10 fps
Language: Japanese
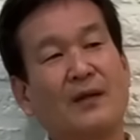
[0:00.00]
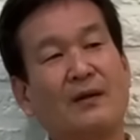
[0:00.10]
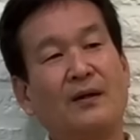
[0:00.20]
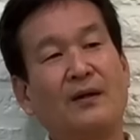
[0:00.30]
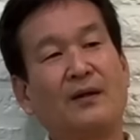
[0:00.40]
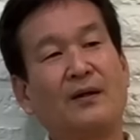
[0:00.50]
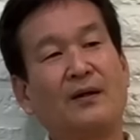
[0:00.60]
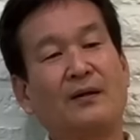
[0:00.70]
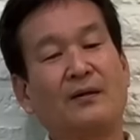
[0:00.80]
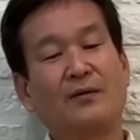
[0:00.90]

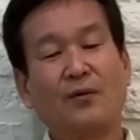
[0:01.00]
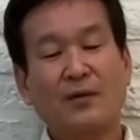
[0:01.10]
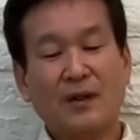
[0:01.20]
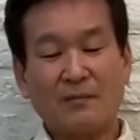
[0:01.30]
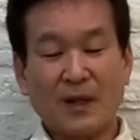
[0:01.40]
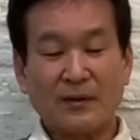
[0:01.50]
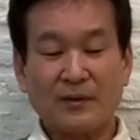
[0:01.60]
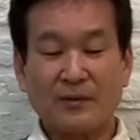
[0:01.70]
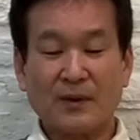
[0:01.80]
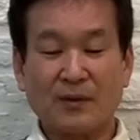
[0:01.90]
えー、今回まあ
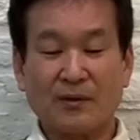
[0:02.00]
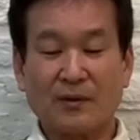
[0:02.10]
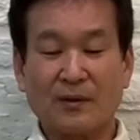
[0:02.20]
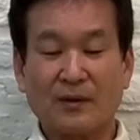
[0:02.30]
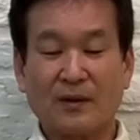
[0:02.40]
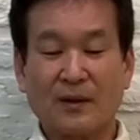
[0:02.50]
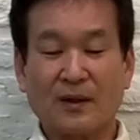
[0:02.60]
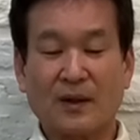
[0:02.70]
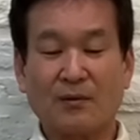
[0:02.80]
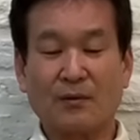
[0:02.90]
キューバと
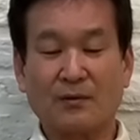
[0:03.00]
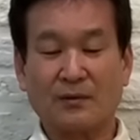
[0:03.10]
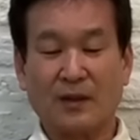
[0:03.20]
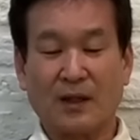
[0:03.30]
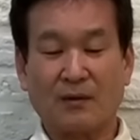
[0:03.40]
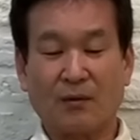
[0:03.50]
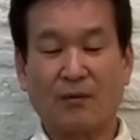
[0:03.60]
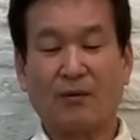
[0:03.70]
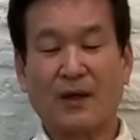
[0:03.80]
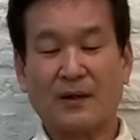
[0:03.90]
韓国が国
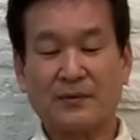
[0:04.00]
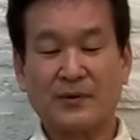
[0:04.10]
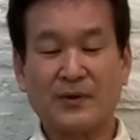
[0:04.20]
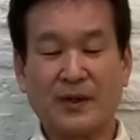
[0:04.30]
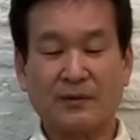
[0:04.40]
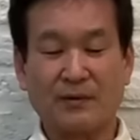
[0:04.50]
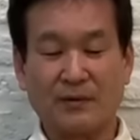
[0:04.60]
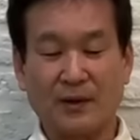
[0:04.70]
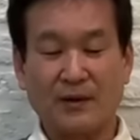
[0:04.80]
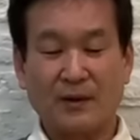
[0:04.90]
交を回復したっていうん
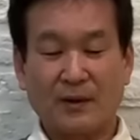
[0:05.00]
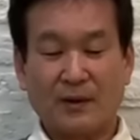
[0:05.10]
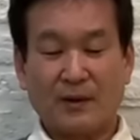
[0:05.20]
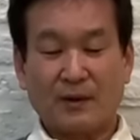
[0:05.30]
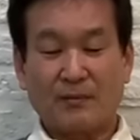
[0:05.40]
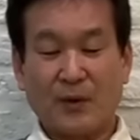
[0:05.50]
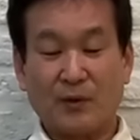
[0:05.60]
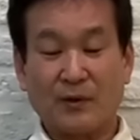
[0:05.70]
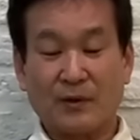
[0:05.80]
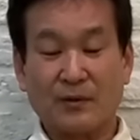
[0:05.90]
で、まあ、
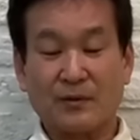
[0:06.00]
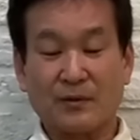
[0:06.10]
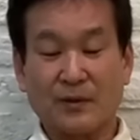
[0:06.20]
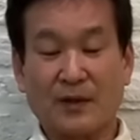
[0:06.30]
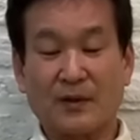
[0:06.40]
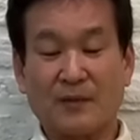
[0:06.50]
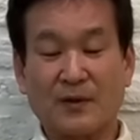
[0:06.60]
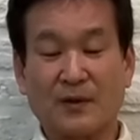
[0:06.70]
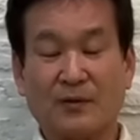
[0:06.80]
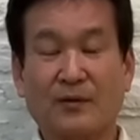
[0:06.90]
大きなニュースになってま
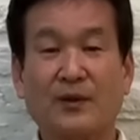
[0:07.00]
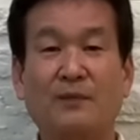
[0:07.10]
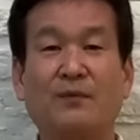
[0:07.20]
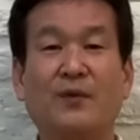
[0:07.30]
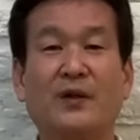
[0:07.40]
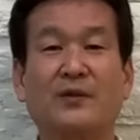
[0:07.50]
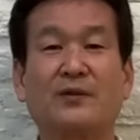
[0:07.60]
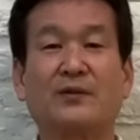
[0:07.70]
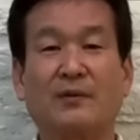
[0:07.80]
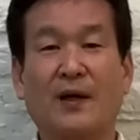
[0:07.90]
すけど、日本は
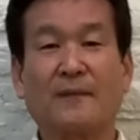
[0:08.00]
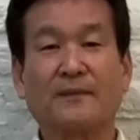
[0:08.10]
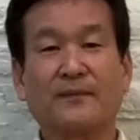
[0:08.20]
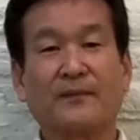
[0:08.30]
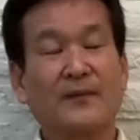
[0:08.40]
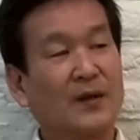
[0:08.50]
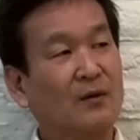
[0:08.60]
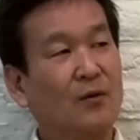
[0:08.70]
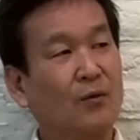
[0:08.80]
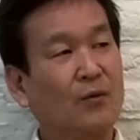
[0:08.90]
実は
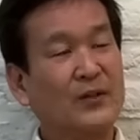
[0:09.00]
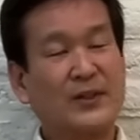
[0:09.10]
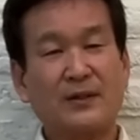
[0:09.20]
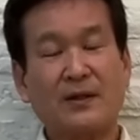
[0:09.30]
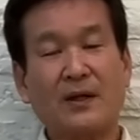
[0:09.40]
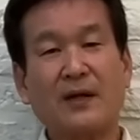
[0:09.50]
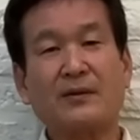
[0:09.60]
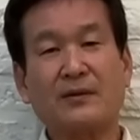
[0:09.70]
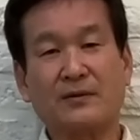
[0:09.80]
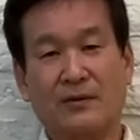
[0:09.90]
国交を切ってない
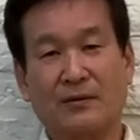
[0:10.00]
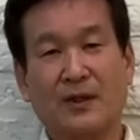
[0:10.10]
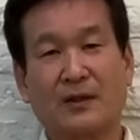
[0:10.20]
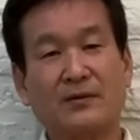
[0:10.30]
んですよ。だから